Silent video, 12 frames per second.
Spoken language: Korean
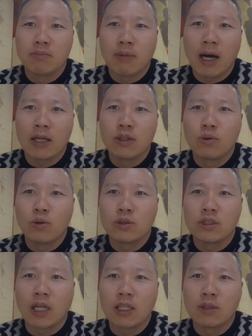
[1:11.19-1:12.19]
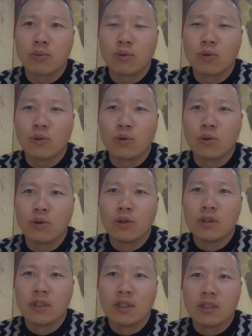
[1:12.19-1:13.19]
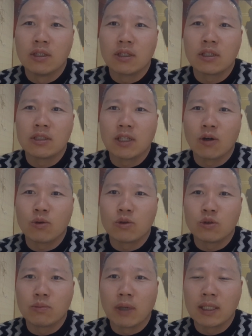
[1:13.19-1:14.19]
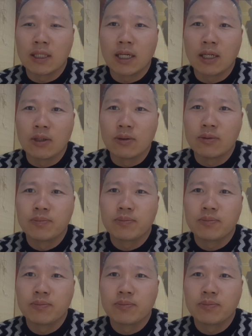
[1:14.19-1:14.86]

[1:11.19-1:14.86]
많은 곳을 다녀보고 느끼 지하고는 좀 많이 달라요.